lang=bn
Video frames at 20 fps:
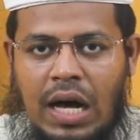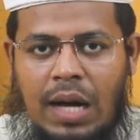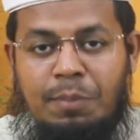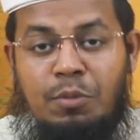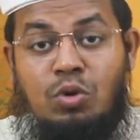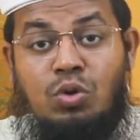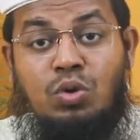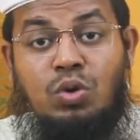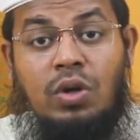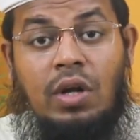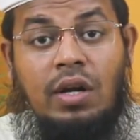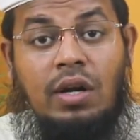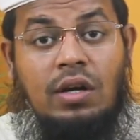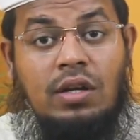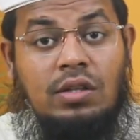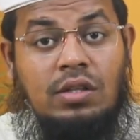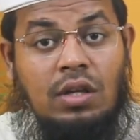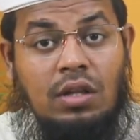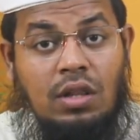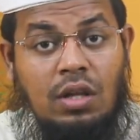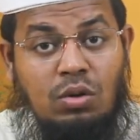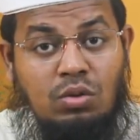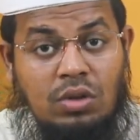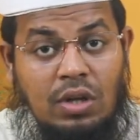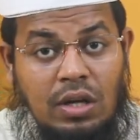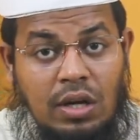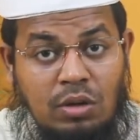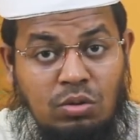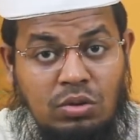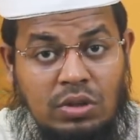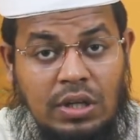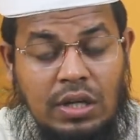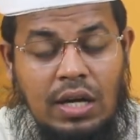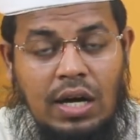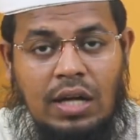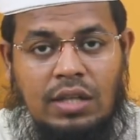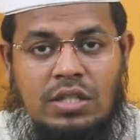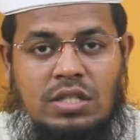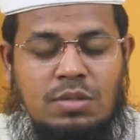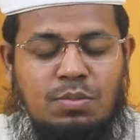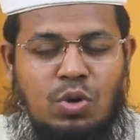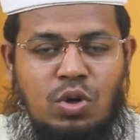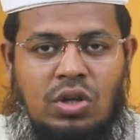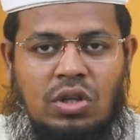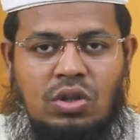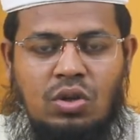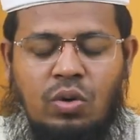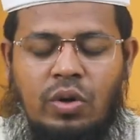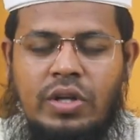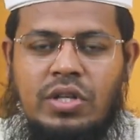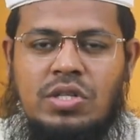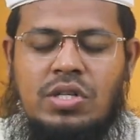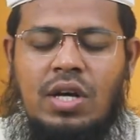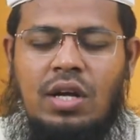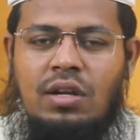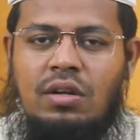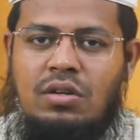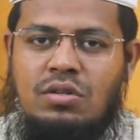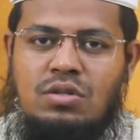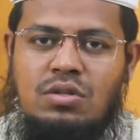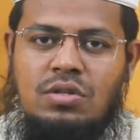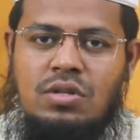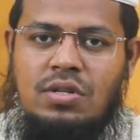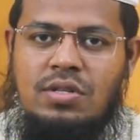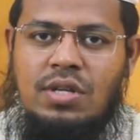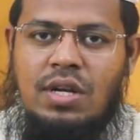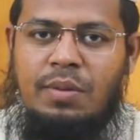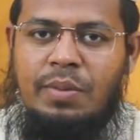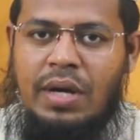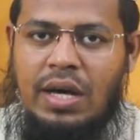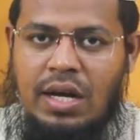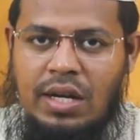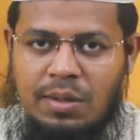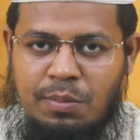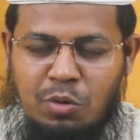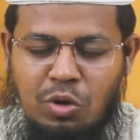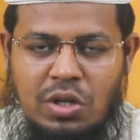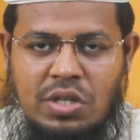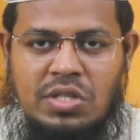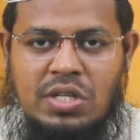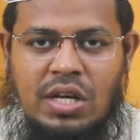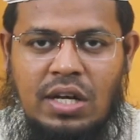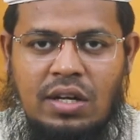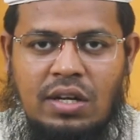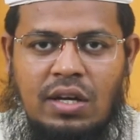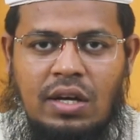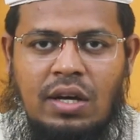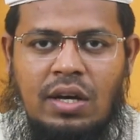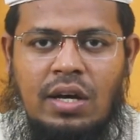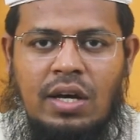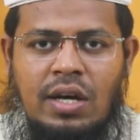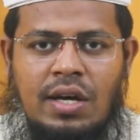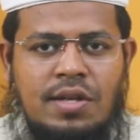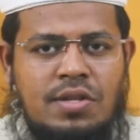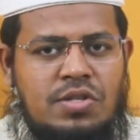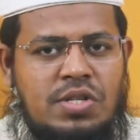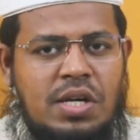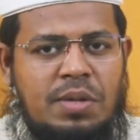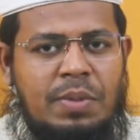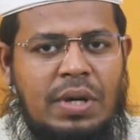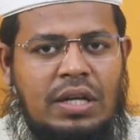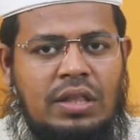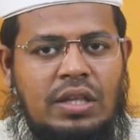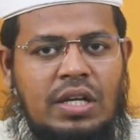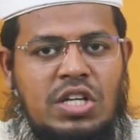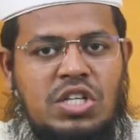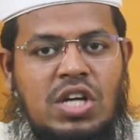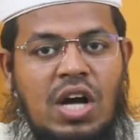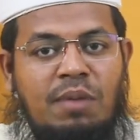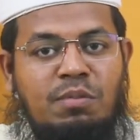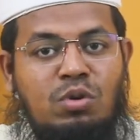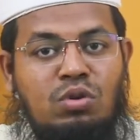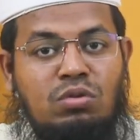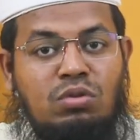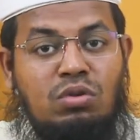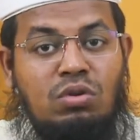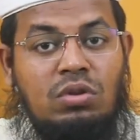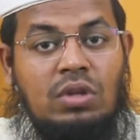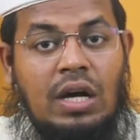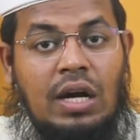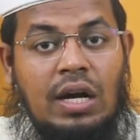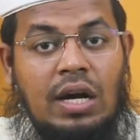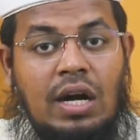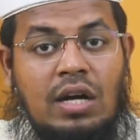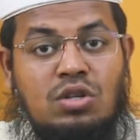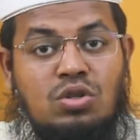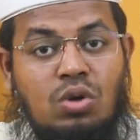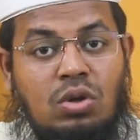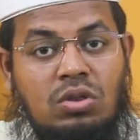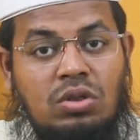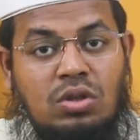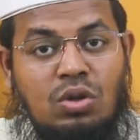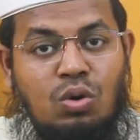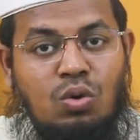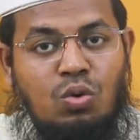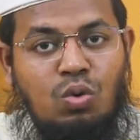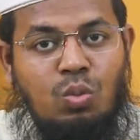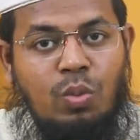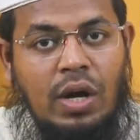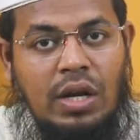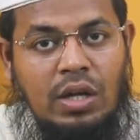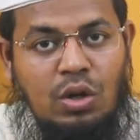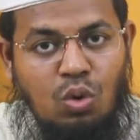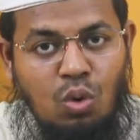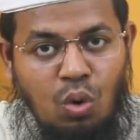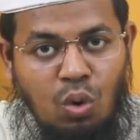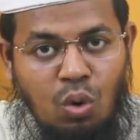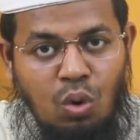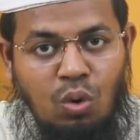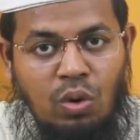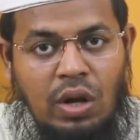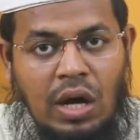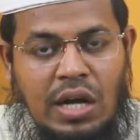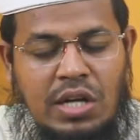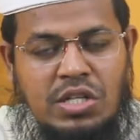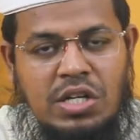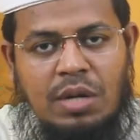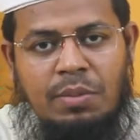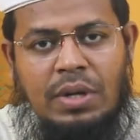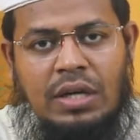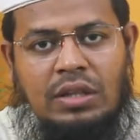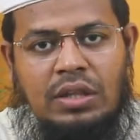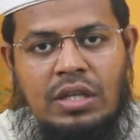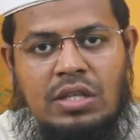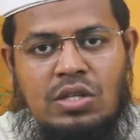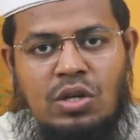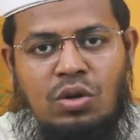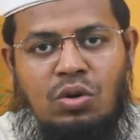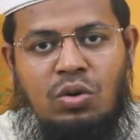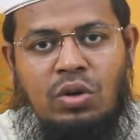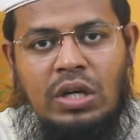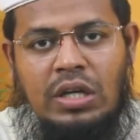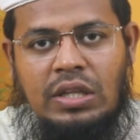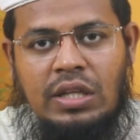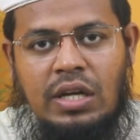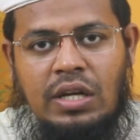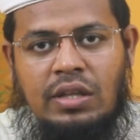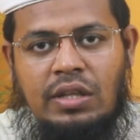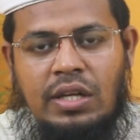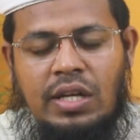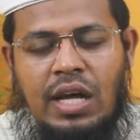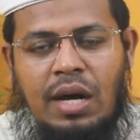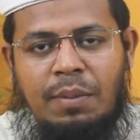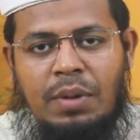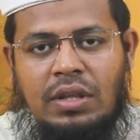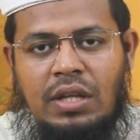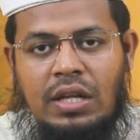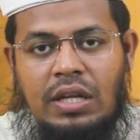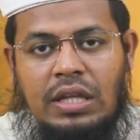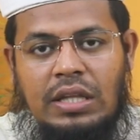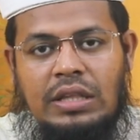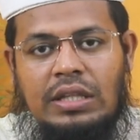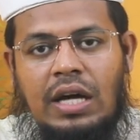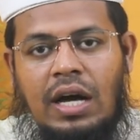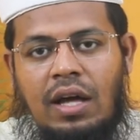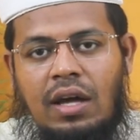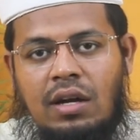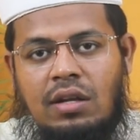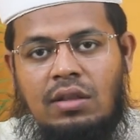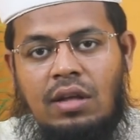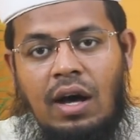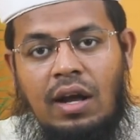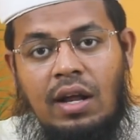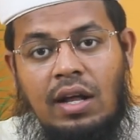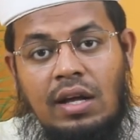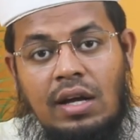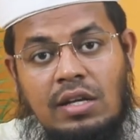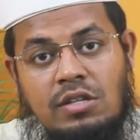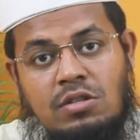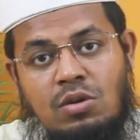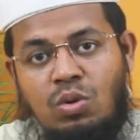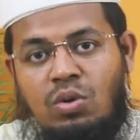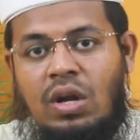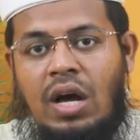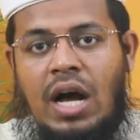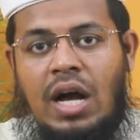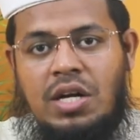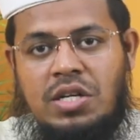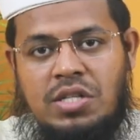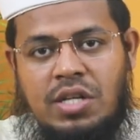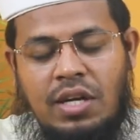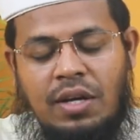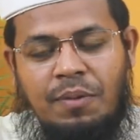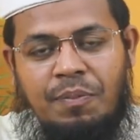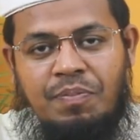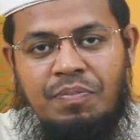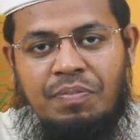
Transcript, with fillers: আবু থেকে হাদিস বর্ণিত হয়েছে আল্লাহ এখানে বলেছেন যে ব্যক্তি সামর্থ্য থাকা সত্ত্বেও কোরবানি করলো না সেই ব্যক্তির যেন ঈদের দিনে আমাদের ঈদগাহের ধারে কাছেও না আসে